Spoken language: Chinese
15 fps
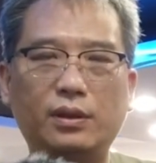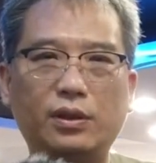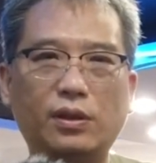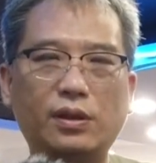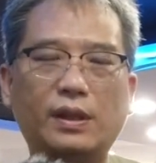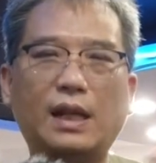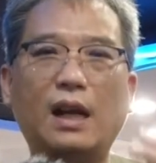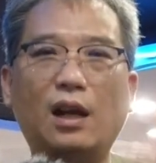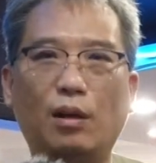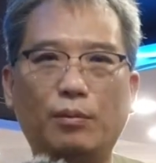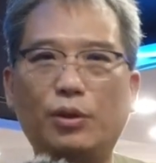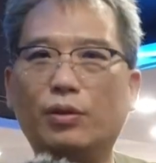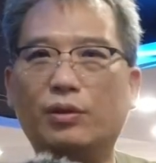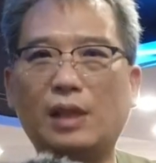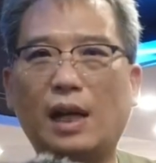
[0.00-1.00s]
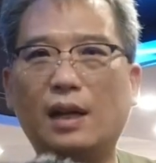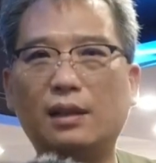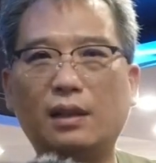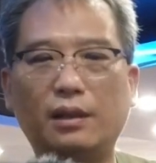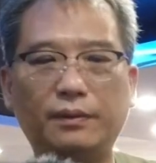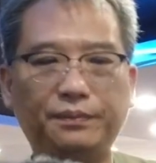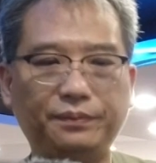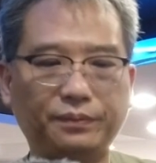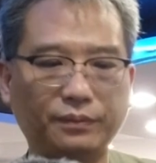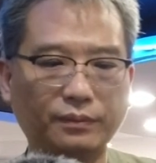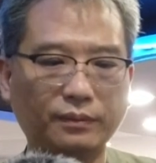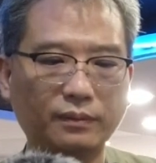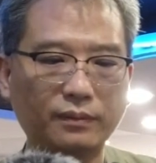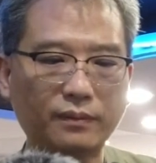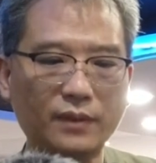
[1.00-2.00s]
就是刚好没有搭到。
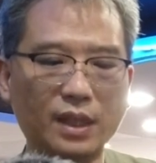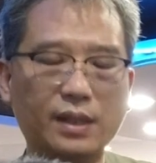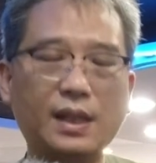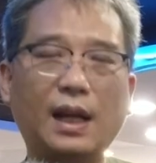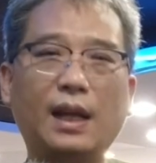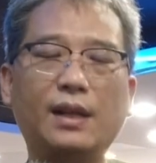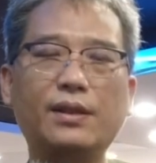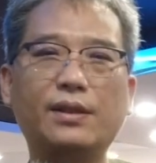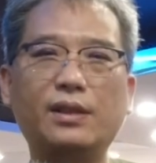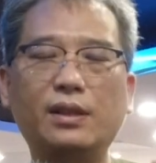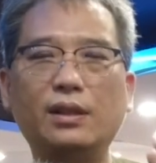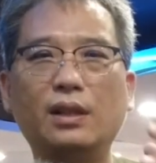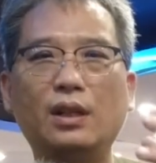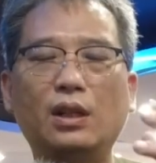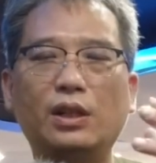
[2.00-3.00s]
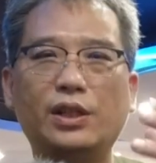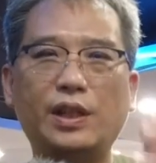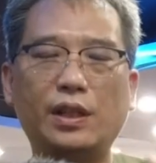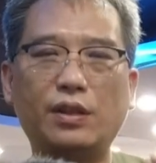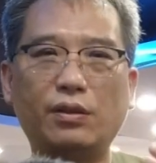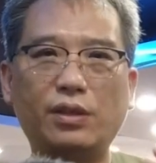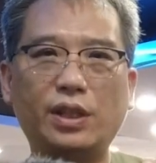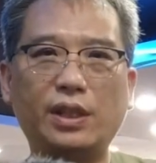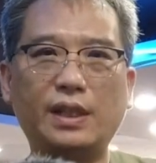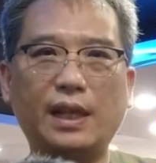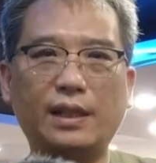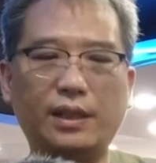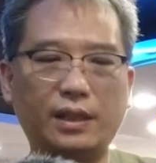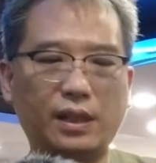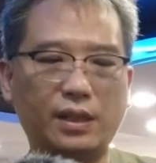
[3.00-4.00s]
再来就是接收器
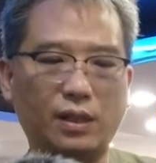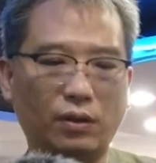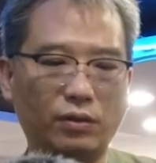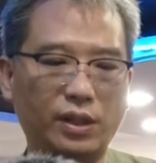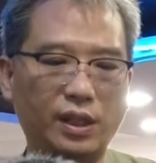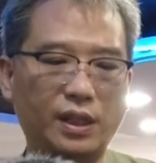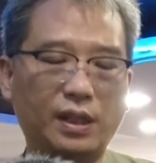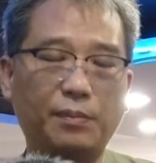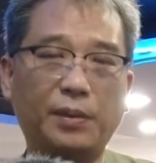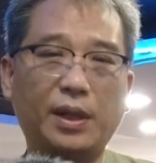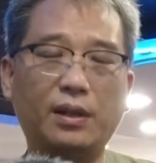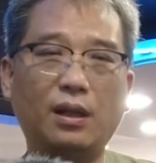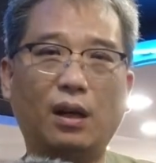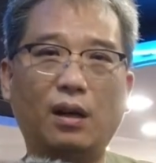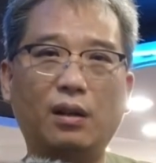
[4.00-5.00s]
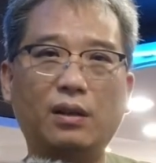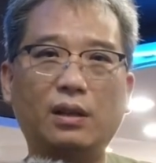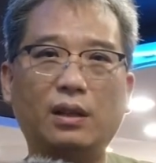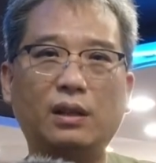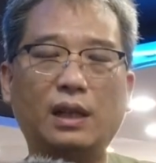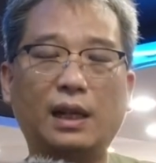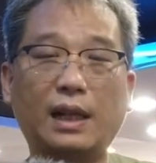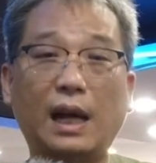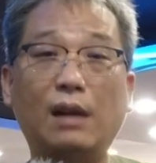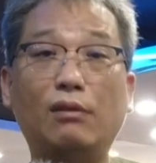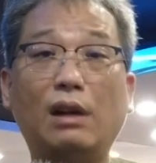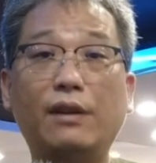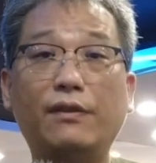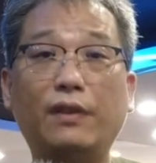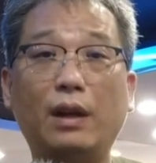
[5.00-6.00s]
在你的手机这边哈。他开
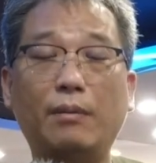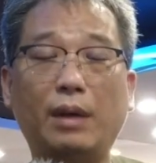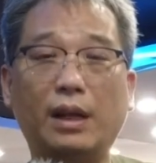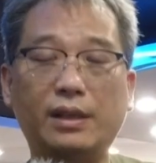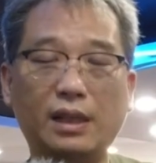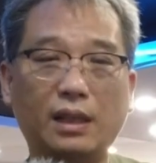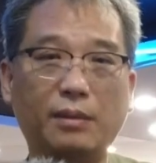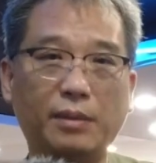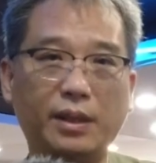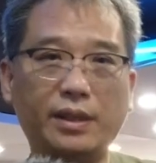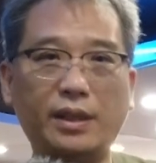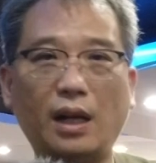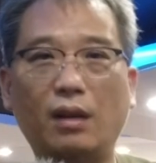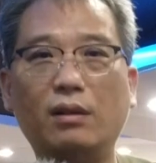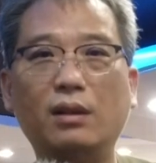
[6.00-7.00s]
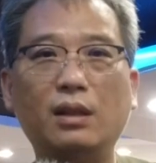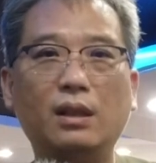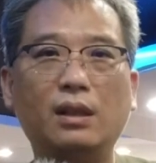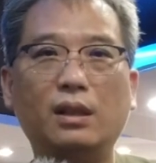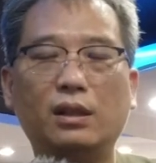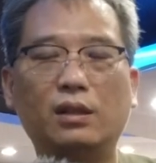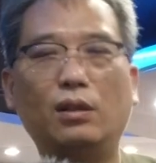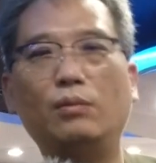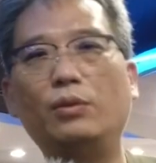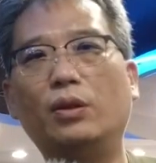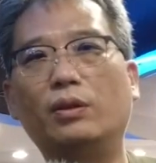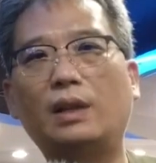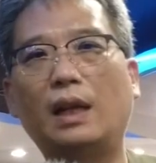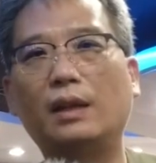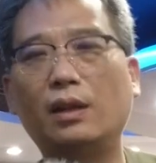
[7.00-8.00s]
WiFi 嘛，在那边绕，都没
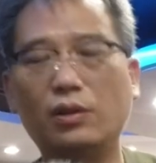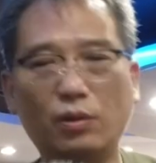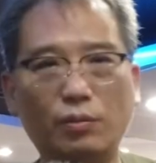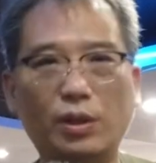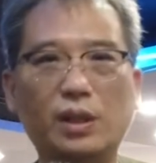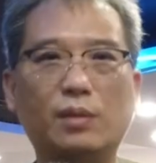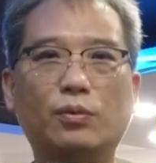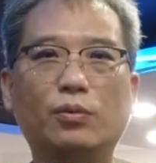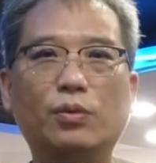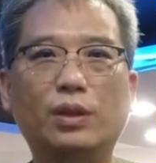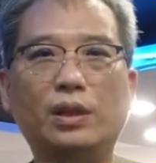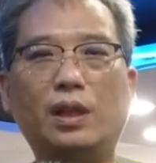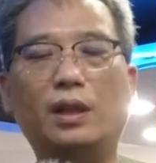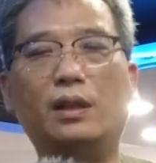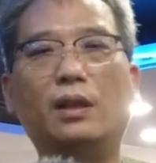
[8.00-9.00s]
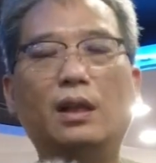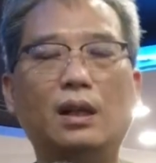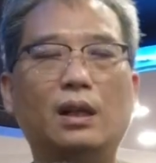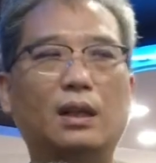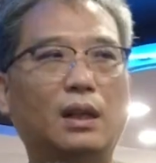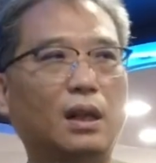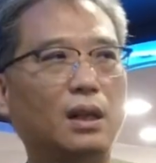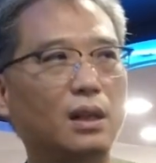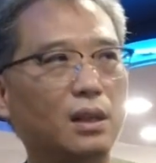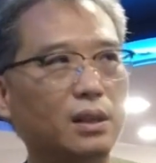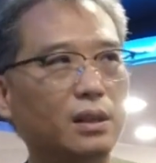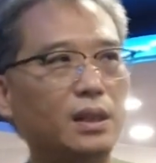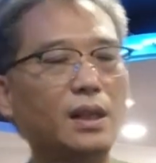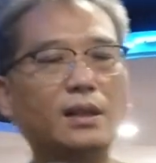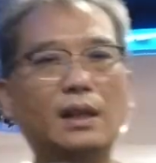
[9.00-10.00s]
有搭到，就没什么问题。
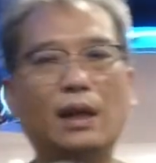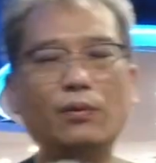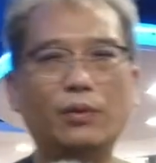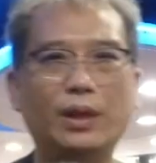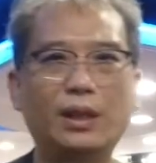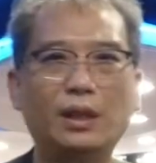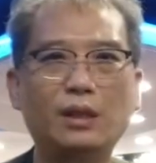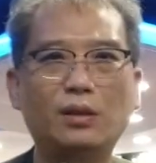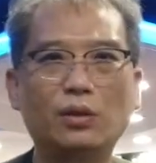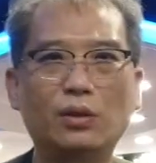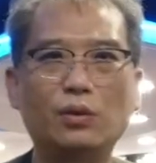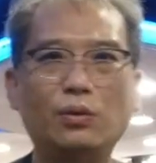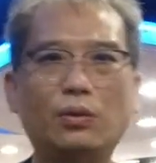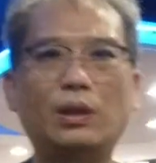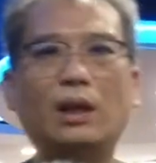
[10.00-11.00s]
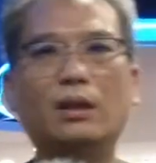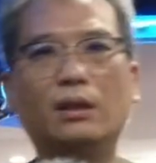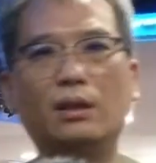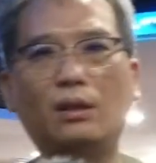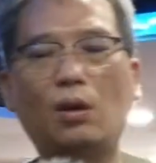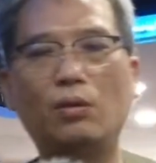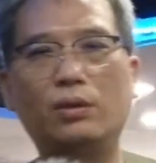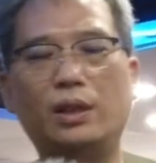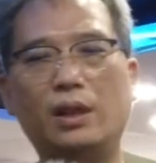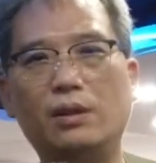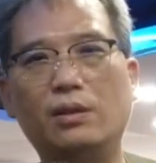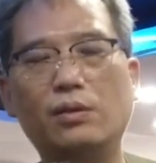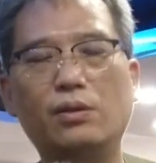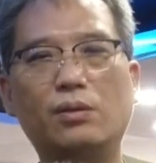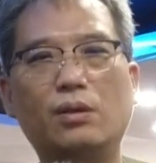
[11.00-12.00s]
呃，现在唯一就是遇到的痛
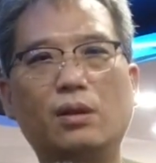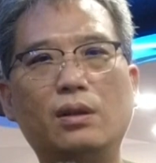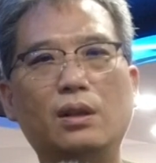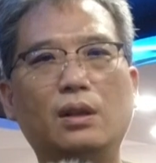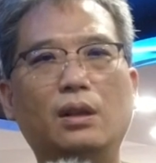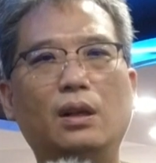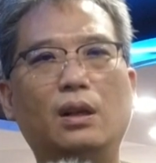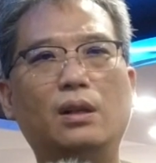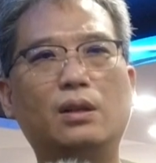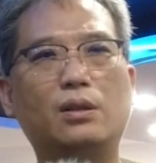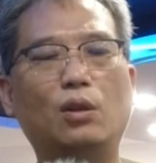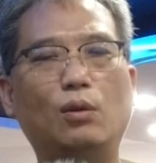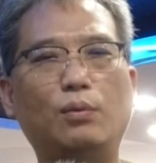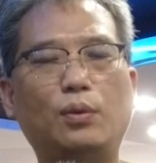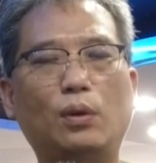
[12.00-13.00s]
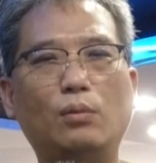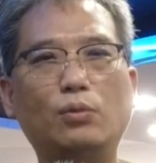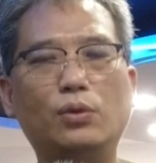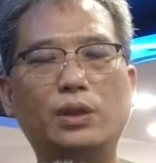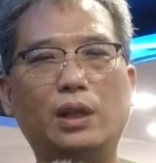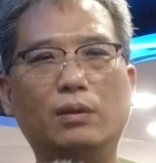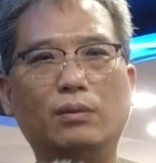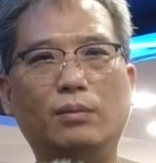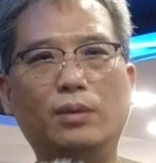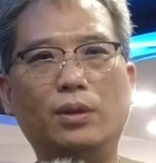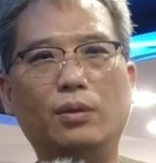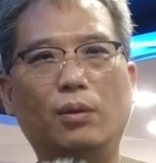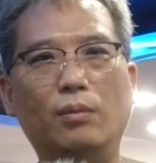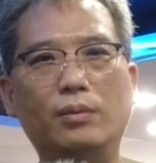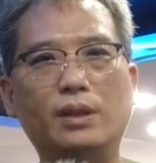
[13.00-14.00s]
点就是说，呃，GoPro 目前我
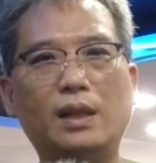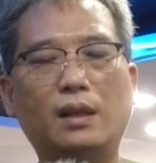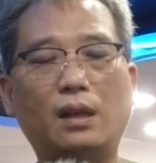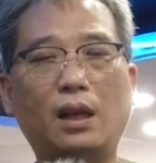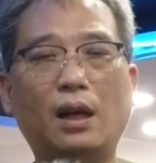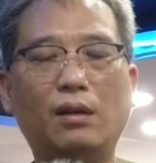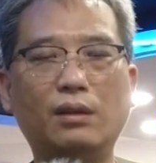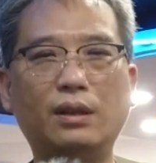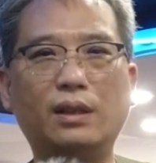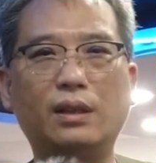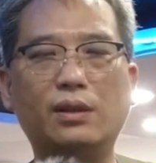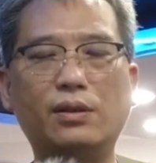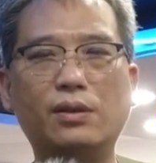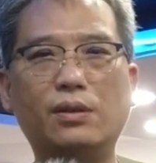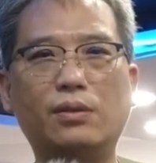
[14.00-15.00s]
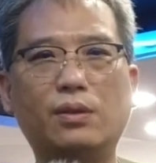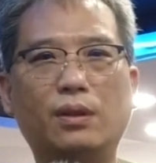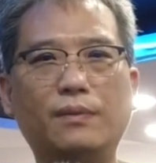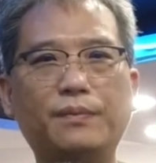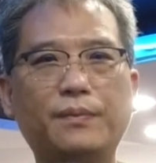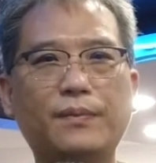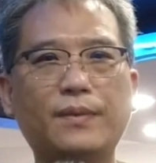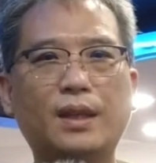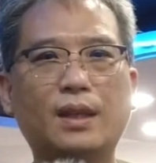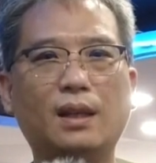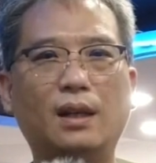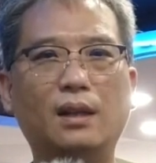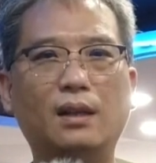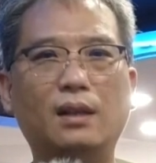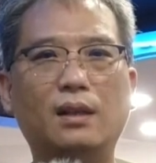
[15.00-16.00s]
们我们在挑那个，就是说，
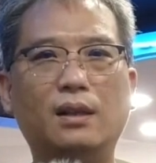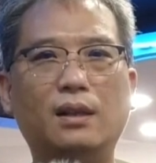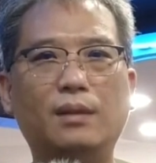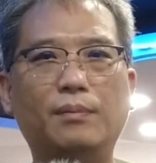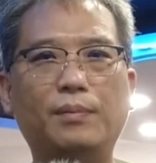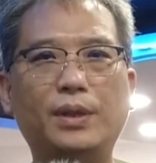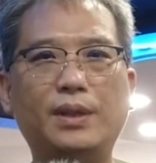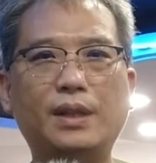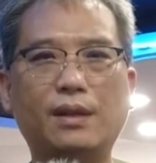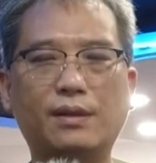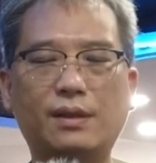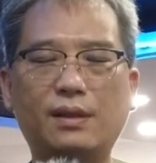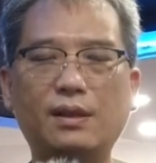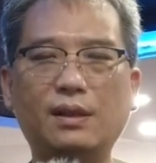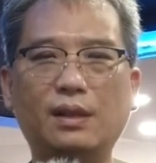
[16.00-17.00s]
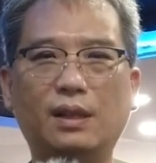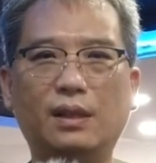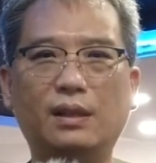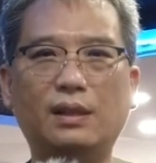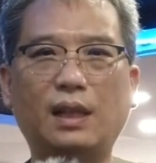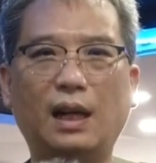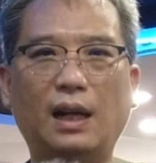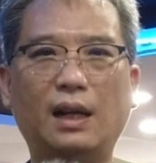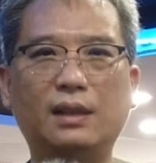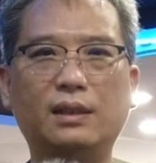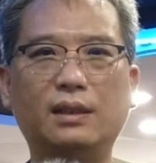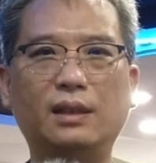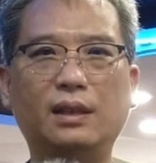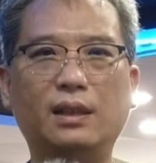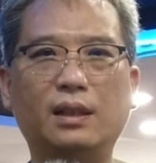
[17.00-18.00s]
呃，比较适合它
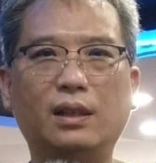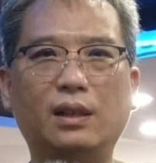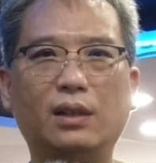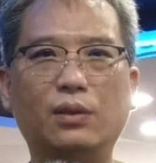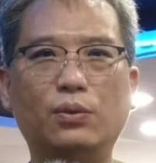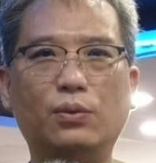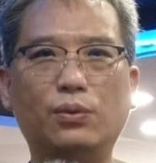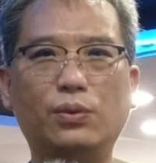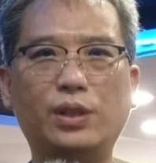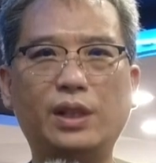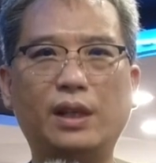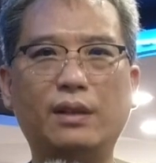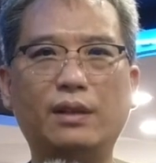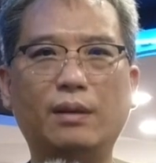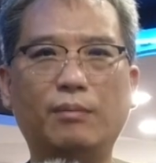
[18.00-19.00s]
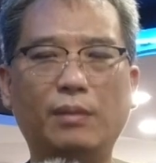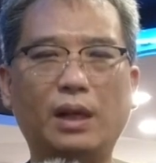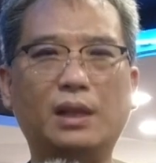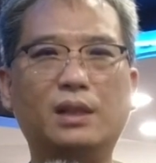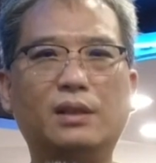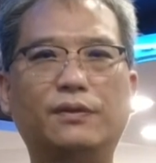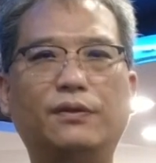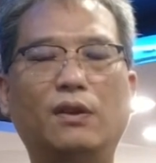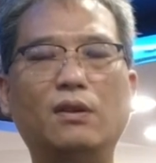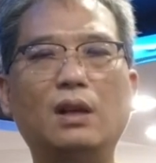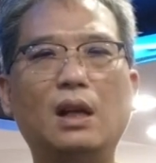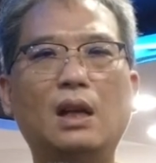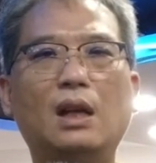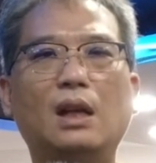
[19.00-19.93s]
的那个无线麦克风。